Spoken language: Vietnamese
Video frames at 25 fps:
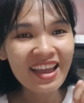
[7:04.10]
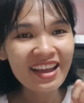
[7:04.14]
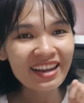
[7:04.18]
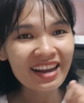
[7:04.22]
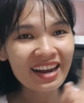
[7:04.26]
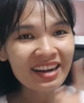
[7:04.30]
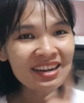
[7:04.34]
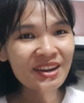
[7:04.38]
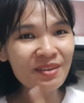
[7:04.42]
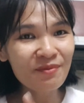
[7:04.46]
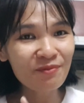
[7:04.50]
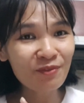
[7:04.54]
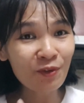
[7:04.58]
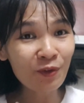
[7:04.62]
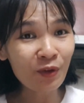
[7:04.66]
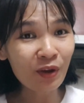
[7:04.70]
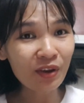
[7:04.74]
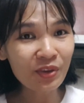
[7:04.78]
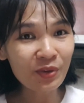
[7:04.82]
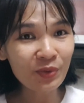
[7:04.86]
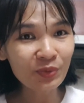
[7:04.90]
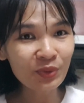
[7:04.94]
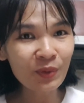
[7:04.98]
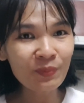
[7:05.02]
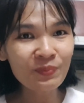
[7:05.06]
có niềm vui ở
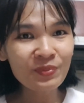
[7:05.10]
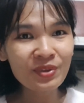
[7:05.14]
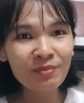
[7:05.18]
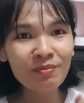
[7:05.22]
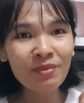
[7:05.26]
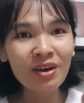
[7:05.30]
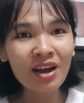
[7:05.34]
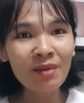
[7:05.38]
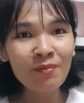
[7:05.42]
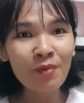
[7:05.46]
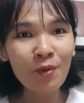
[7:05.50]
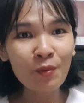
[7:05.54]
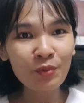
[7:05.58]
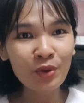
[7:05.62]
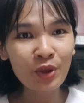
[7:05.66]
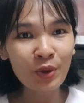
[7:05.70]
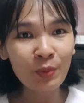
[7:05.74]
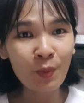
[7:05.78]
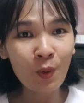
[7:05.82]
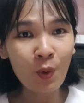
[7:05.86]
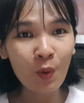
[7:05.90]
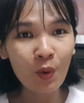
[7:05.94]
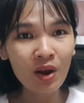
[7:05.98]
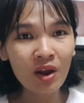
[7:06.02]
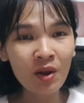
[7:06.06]
youtube nhưng mà có một điều
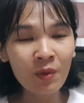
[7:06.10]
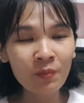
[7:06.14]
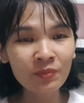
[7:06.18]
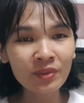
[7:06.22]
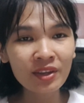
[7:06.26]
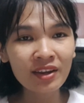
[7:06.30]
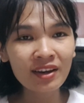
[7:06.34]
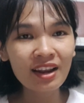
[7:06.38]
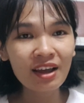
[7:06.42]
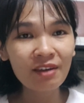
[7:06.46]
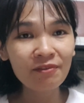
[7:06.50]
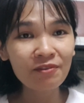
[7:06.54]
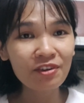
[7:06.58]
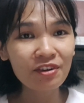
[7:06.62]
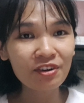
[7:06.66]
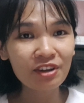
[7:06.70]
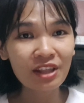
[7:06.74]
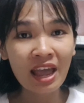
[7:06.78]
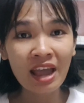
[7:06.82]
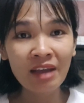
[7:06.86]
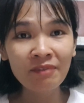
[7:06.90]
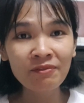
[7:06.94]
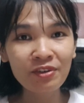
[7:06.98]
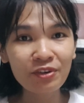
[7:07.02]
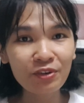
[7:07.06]
buồn ở công ty là vừa
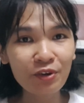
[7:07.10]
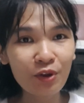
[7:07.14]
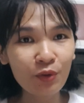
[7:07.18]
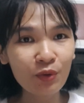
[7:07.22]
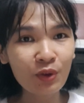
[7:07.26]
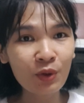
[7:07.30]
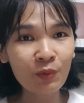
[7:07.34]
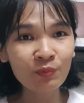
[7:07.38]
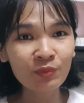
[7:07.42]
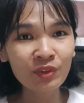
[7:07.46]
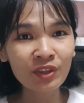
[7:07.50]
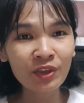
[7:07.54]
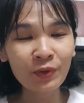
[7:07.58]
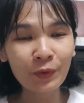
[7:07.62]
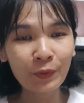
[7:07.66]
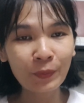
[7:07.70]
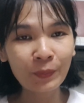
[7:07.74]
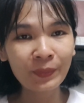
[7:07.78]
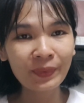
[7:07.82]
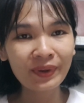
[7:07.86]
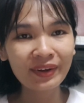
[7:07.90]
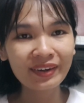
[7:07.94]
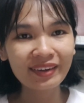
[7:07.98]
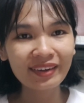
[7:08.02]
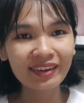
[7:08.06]
tháng vừa rồi công ty của
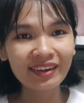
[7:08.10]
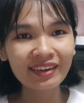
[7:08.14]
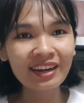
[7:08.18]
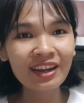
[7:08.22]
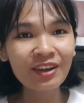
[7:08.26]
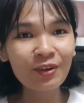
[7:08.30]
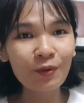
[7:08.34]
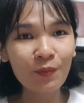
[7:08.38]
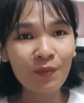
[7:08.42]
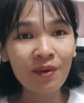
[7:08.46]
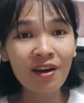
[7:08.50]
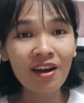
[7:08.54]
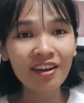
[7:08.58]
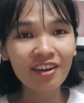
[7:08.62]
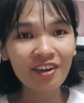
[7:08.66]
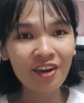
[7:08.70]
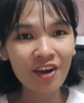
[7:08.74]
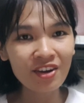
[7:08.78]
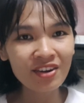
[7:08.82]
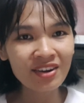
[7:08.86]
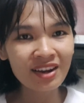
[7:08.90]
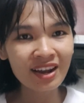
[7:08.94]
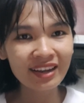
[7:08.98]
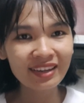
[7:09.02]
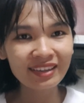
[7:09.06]
mình nó cũng hơi
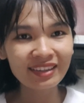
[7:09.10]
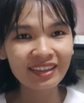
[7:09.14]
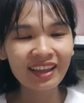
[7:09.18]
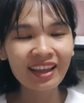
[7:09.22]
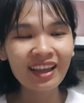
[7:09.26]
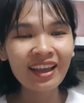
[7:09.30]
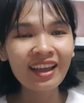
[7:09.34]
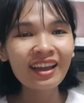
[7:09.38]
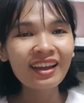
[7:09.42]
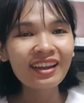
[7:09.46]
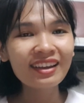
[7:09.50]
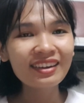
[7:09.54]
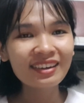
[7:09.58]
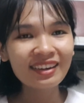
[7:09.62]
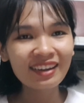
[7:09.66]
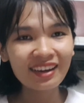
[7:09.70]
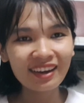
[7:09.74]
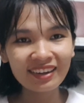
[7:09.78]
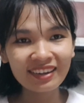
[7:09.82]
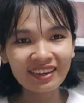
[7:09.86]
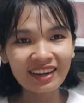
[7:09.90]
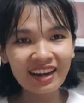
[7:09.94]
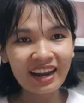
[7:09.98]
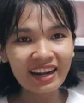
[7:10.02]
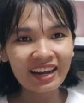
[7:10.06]
khó khăn
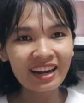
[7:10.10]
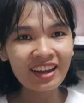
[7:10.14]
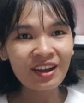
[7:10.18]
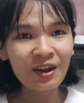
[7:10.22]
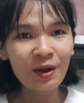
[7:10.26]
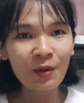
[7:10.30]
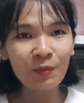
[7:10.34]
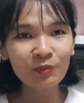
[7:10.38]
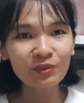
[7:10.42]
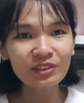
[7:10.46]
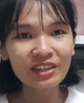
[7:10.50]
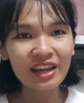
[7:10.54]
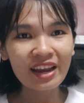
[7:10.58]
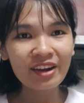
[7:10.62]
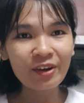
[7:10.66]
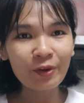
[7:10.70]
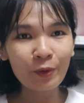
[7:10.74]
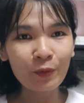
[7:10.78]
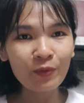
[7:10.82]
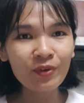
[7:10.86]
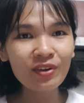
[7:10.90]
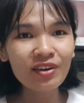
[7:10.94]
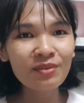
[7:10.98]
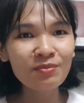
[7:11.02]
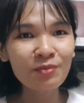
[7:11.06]
nên là nó không trả
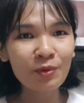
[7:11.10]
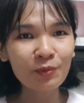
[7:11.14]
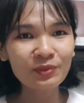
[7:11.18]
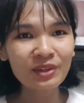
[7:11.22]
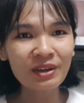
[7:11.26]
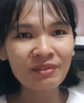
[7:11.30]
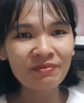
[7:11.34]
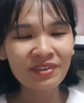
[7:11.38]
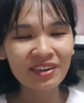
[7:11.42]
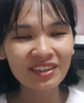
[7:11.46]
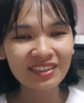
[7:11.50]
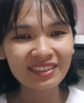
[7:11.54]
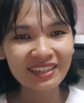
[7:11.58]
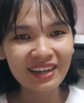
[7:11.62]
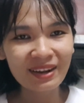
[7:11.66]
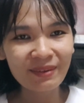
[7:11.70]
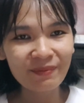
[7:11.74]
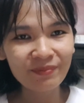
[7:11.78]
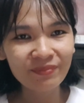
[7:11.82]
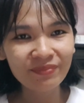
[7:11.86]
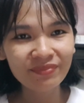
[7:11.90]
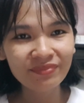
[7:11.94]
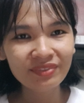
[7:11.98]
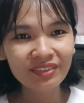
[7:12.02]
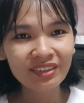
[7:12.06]
đủ lương 100 phần
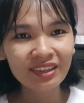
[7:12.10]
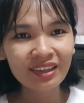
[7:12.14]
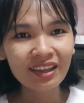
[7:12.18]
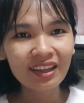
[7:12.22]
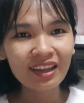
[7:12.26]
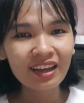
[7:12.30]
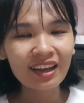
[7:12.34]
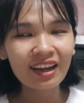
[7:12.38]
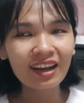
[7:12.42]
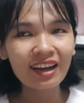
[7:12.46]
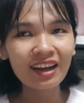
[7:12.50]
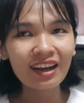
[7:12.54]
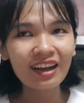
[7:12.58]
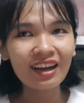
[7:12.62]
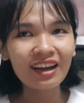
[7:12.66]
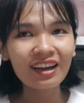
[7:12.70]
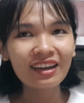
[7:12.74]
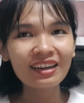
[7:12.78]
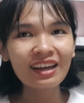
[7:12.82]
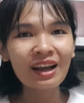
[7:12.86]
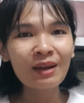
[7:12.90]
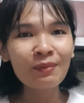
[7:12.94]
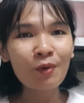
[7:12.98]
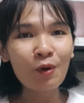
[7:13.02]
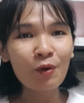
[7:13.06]
trăm À,
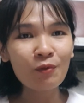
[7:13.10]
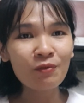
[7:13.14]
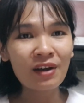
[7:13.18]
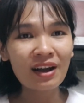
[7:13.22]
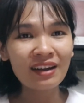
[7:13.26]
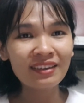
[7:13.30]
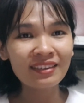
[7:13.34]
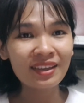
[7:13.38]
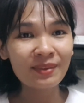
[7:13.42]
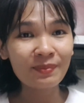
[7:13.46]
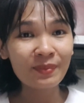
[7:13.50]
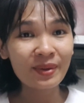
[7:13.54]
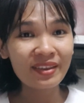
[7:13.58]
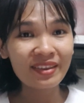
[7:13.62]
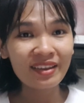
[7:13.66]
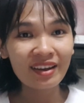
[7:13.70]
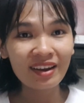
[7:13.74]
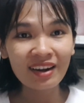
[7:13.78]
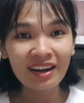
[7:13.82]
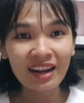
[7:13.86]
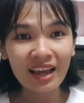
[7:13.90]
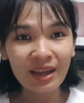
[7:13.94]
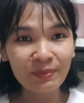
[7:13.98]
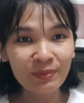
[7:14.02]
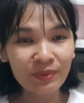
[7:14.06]
có bộ phận thì bị
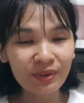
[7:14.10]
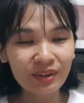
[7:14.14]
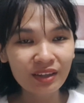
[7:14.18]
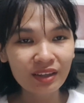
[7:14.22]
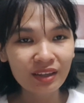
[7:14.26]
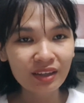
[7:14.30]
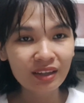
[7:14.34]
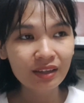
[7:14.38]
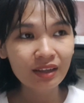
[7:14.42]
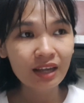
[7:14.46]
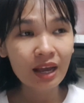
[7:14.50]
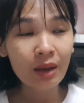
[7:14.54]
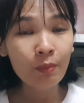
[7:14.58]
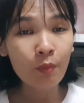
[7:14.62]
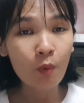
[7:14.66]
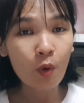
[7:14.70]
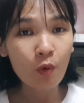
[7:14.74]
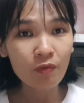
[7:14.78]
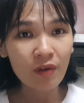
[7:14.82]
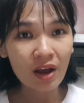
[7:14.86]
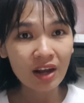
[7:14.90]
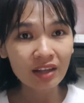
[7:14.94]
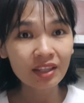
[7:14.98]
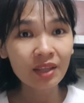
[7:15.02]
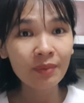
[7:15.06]
giữ lại 10 có bộ
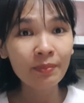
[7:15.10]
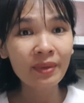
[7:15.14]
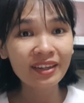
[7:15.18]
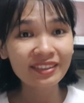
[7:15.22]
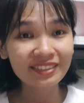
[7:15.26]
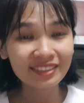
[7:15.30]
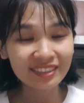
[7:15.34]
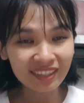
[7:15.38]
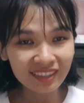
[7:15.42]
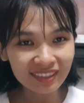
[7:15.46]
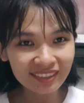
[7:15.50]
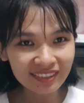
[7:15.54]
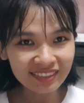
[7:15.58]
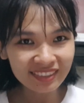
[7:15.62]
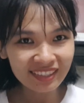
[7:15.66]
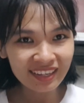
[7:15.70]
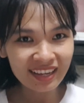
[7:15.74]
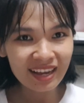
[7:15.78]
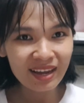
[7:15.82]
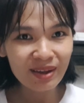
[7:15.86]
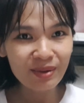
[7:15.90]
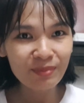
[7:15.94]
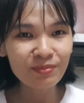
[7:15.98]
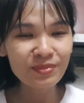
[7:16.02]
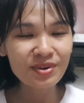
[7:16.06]
phận thì bị trừ
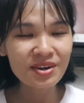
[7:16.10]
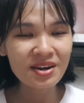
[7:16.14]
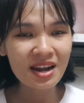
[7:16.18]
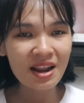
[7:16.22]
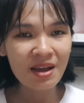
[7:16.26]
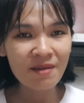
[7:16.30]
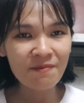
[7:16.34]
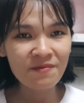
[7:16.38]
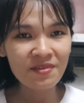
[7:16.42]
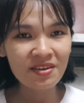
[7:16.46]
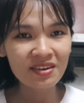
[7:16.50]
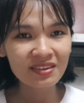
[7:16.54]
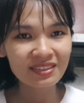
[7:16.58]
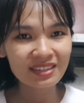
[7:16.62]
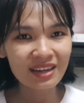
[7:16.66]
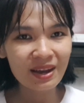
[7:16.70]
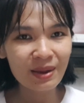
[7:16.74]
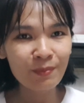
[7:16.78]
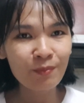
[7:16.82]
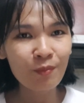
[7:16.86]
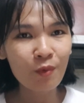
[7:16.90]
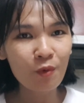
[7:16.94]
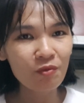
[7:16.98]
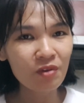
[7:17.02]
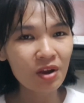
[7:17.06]
nha 15 phần
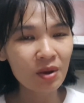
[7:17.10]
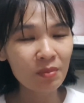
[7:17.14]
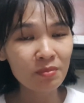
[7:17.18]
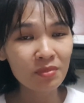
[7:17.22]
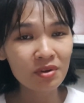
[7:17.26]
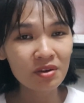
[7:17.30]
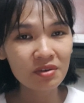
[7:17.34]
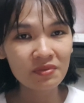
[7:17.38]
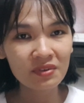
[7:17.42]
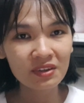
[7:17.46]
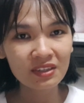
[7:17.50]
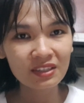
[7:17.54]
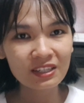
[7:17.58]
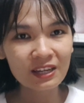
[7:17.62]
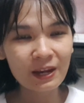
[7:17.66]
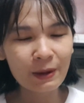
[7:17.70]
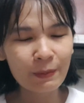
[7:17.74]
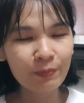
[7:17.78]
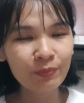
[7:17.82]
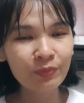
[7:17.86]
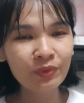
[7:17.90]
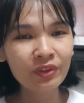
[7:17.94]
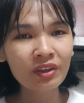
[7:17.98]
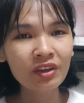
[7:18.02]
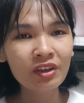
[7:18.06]
trăm bộ phận 10 phần
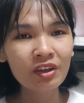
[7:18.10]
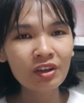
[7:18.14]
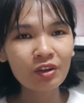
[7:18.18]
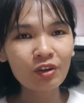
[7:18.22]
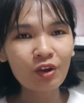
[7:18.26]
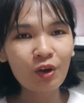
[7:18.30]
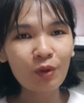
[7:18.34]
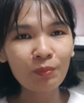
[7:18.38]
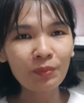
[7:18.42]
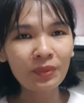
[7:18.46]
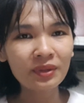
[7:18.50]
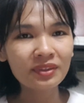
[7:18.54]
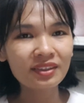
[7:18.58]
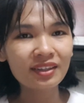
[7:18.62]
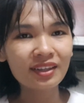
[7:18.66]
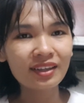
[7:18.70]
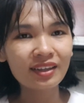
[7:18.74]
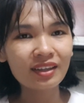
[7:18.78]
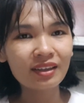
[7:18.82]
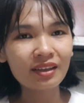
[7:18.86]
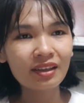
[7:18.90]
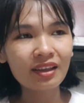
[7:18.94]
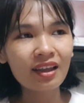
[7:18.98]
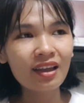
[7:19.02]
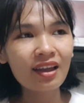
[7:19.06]
trăm còn mình
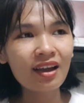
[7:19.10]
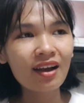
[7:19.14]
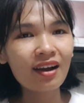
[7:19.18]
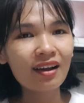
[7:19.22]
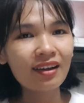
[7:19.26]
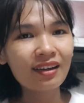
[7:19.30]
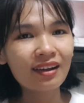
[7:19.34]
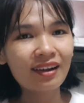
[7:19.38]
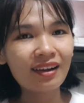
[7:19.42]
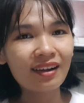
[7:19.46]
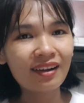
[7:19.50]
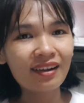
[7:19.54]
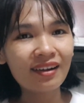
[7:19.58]
thì uh,